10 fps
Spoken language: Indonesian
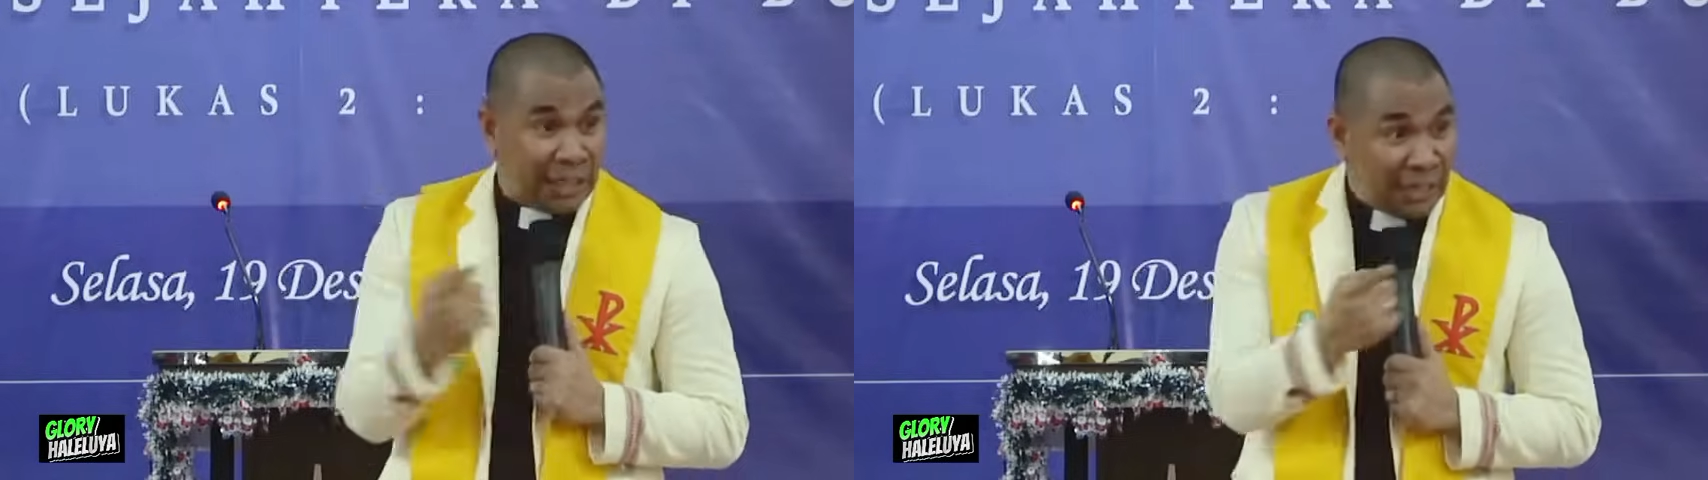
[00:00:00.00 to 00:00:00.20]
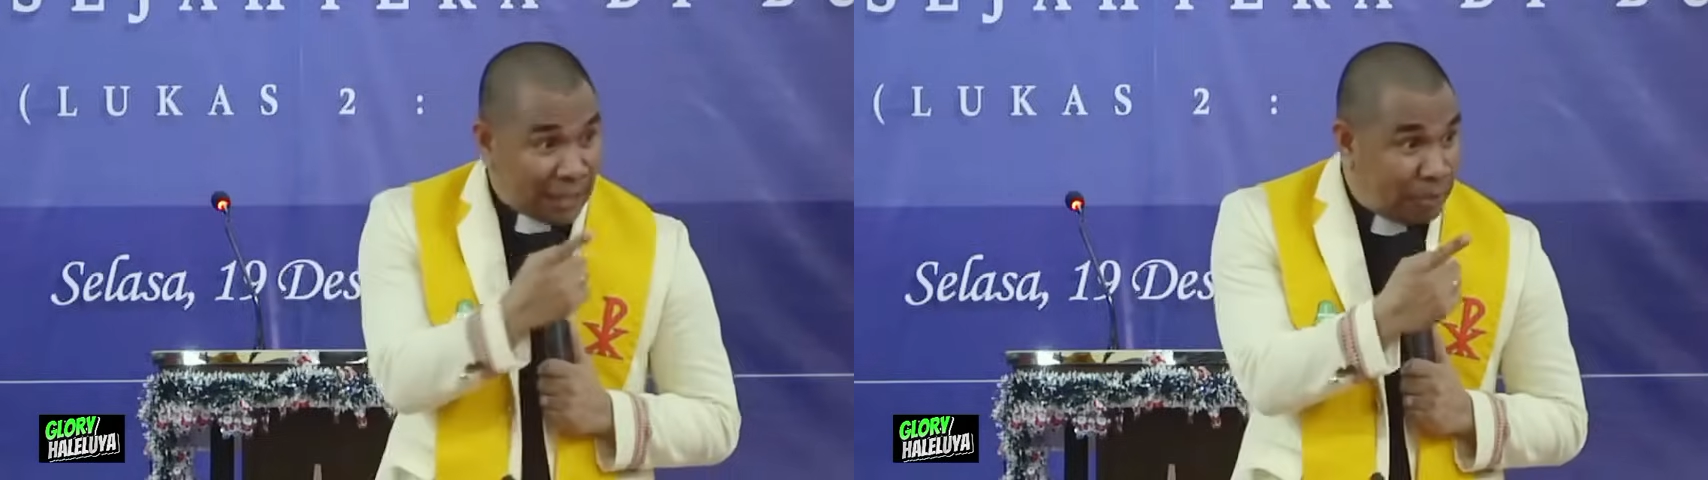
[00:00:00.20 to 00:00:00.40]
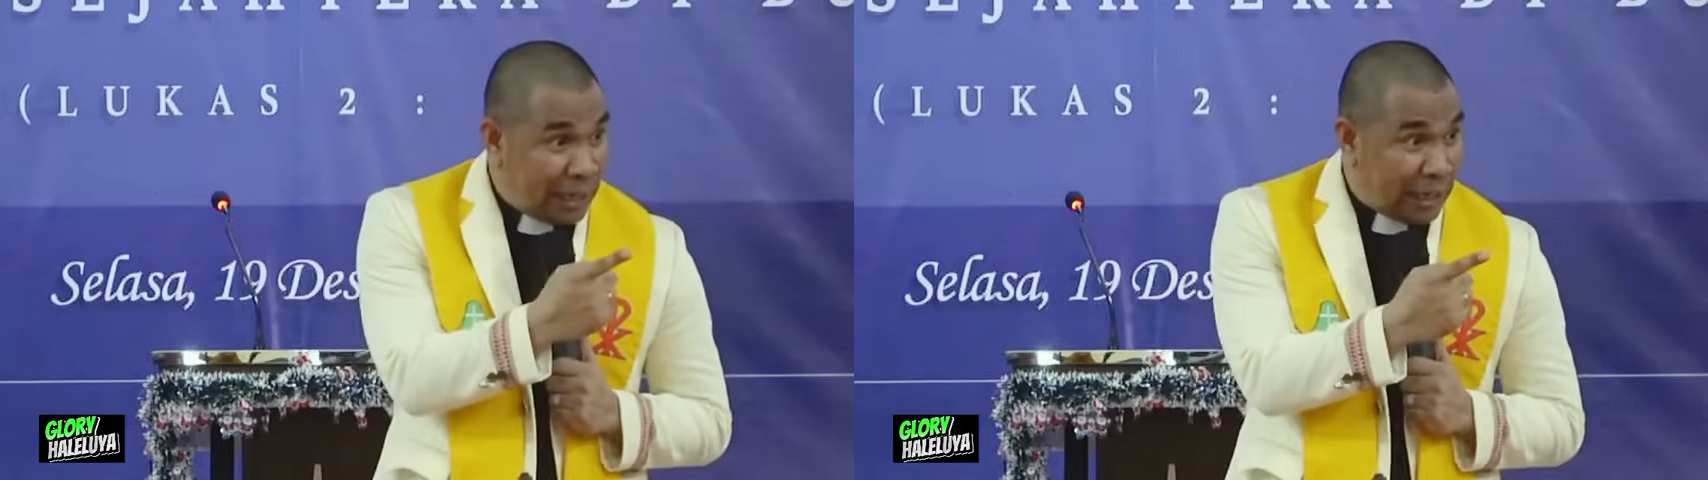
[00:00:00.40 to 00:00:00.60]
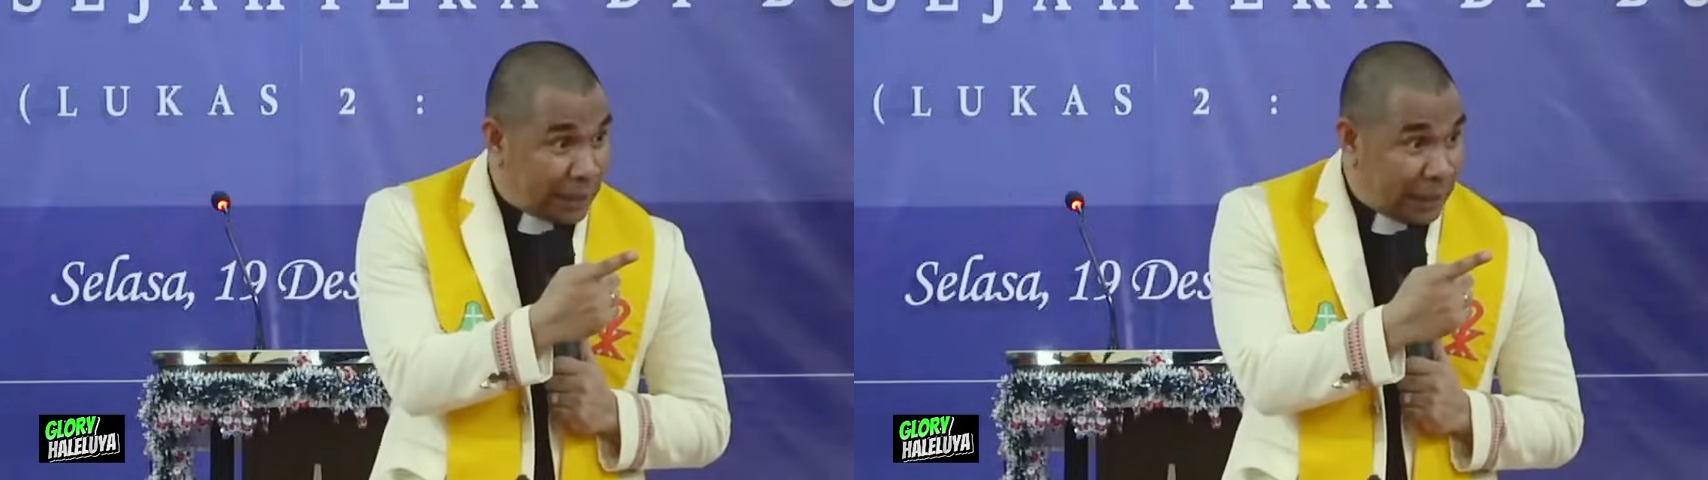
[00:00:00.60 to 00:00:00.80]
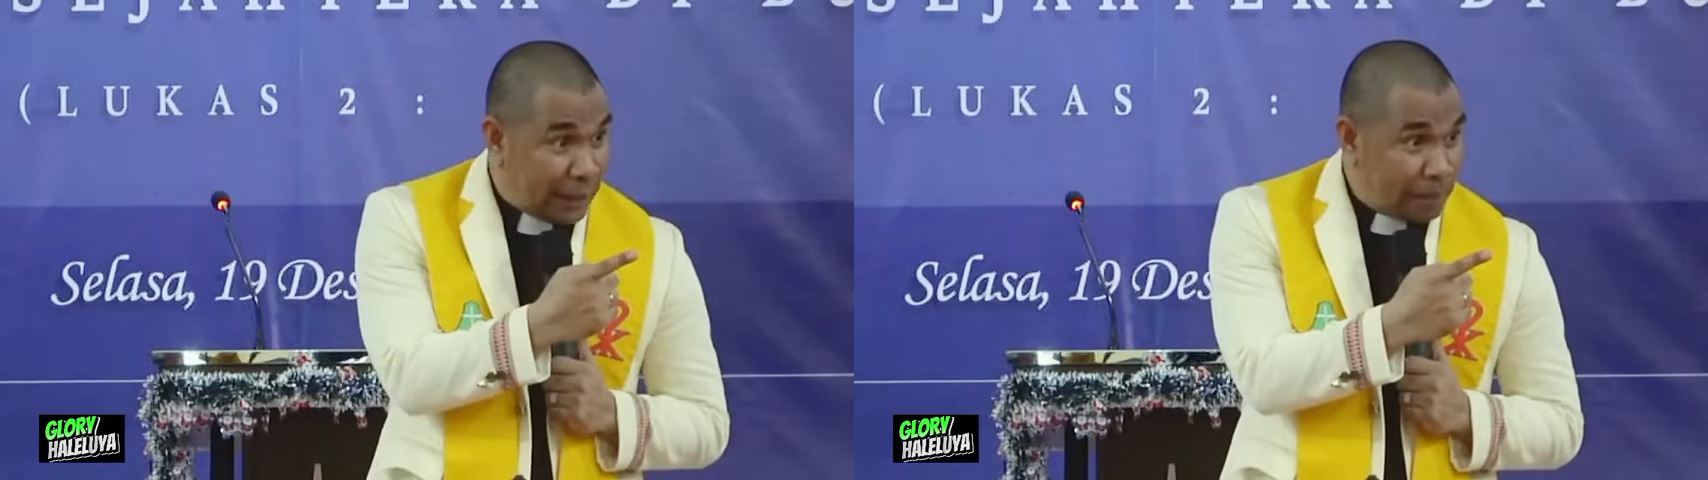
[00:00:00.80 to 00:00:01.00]
saya, saya bilang
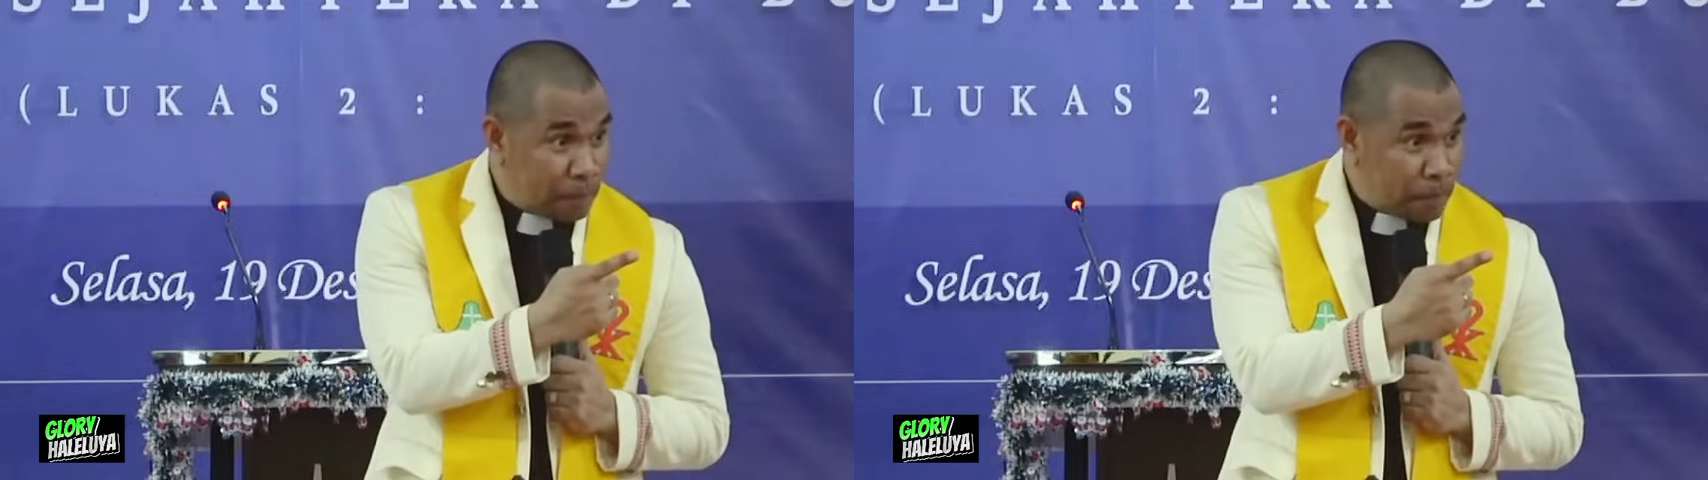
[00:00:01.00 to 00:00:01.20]
tadi.